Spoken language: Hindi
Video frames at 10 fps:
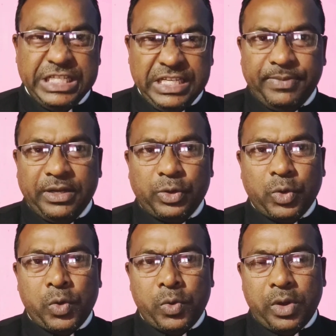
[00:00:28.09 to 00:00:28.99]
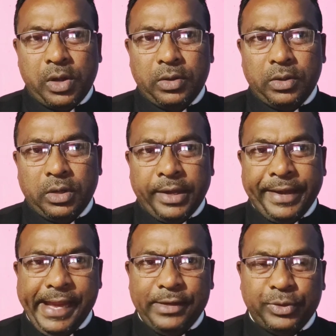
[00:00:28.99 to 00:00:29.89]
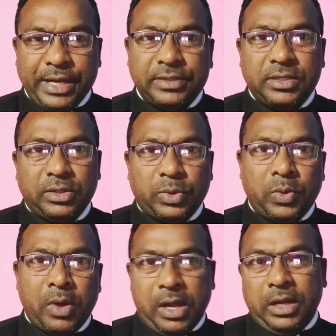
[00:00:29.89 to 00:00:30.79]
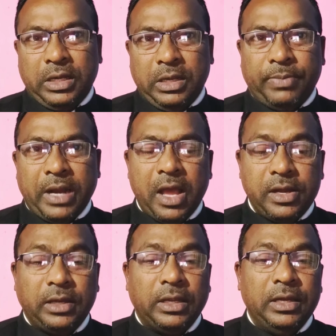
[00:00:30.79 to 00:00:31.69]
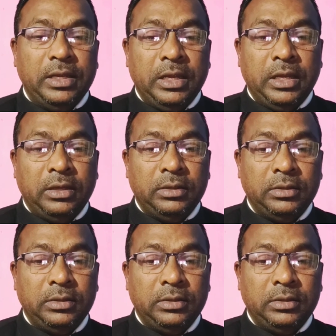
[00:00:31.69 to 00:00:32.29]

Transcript: जीवन को और एजुकेशन को आगे बढ़ाने के लिए